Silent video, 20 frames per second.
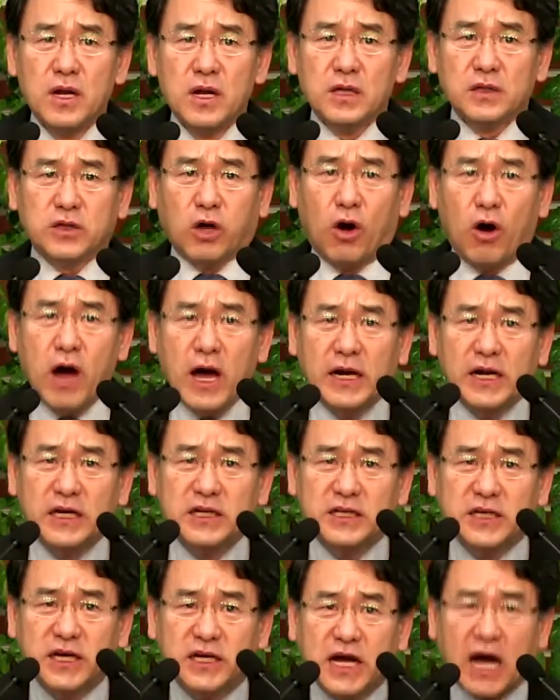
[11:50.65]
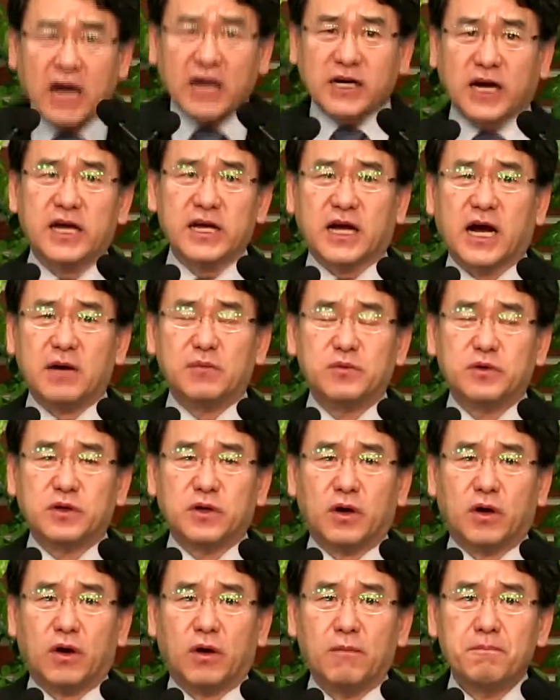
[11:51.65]
더 하나님께 가까이
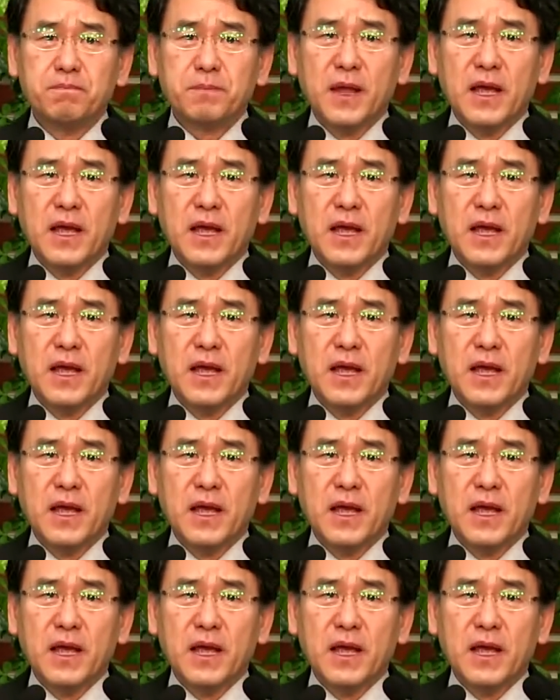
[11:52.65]
감으로